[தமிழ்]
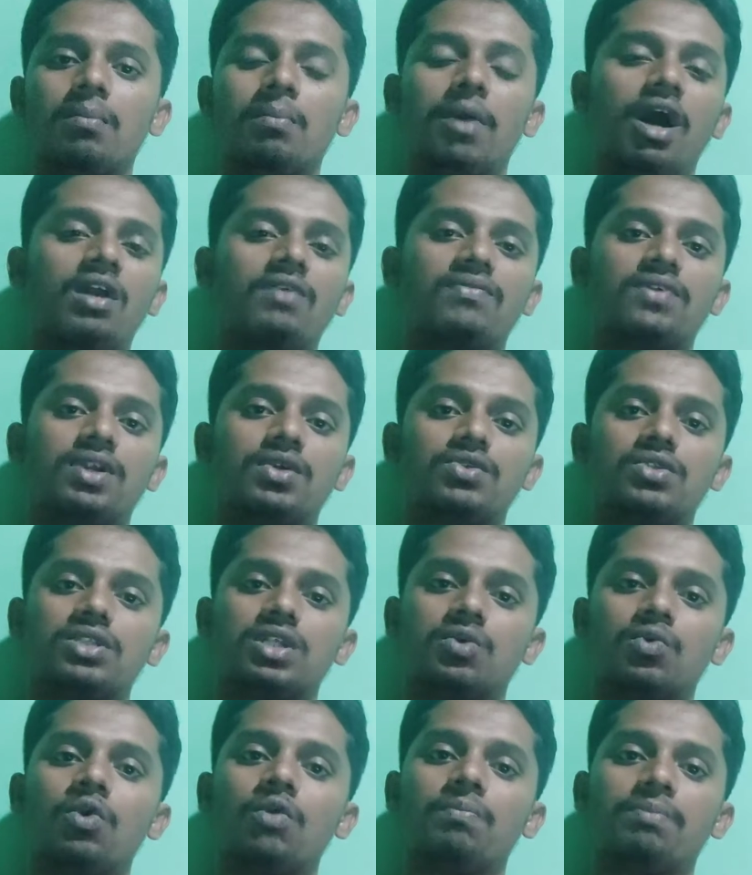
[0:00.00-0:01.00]
மார்ஃபின் வந்து
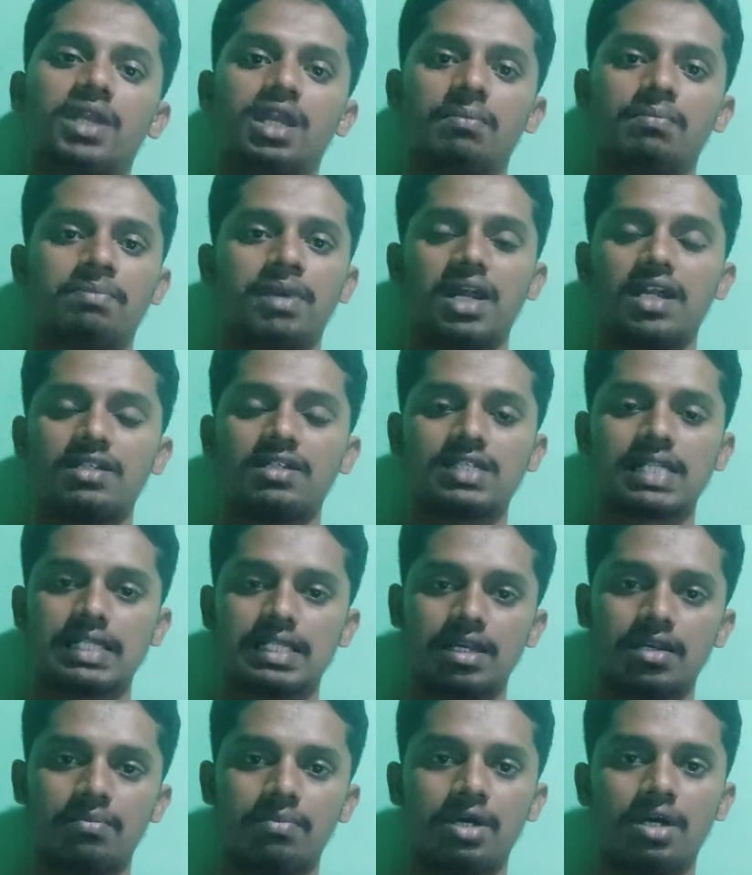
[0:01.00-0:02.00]
இந்த ஓபிஎம்
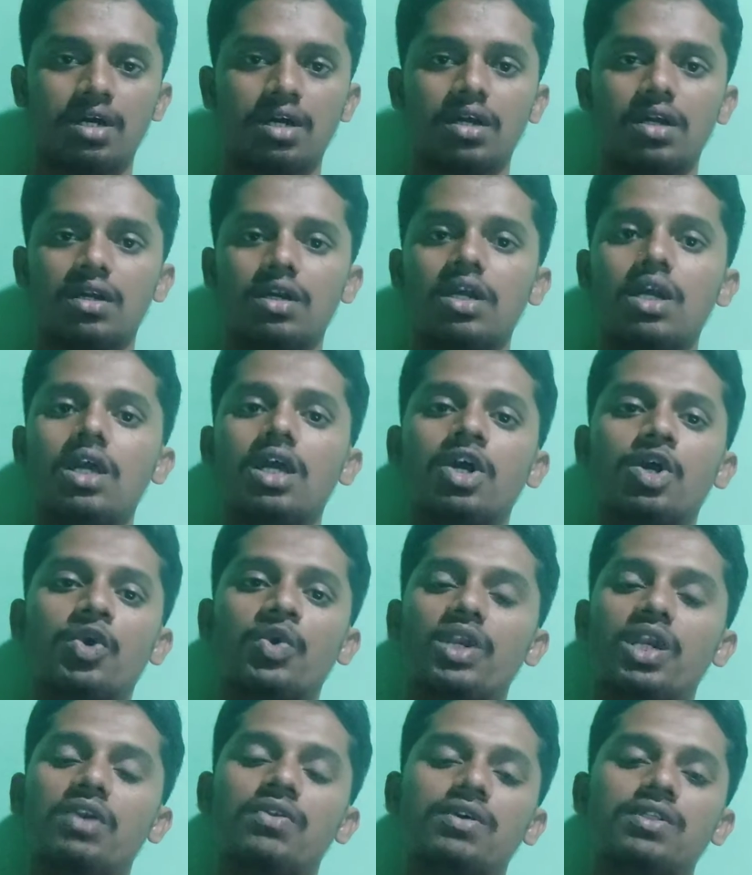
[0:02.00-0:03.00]
பிளான்ட்ஸ்லேருந்து எடுப்பாங்க
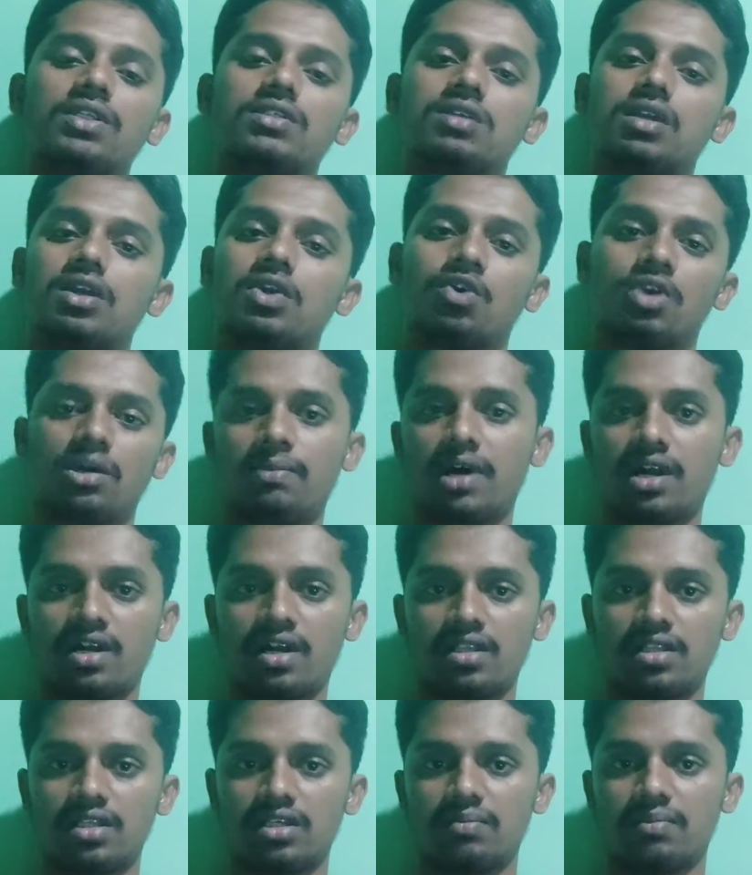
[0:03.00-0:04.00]
குவினின் வந்து சிங்கோனா
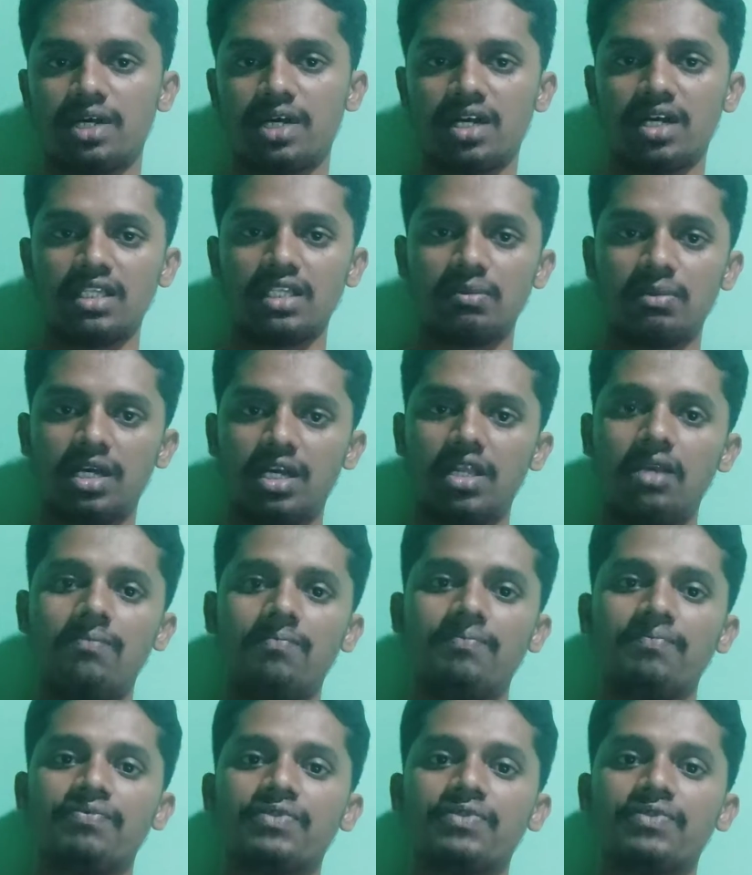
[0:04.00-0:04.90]
பார்க்லேருந்து எடுப்பாங்க இந்த மாதிரி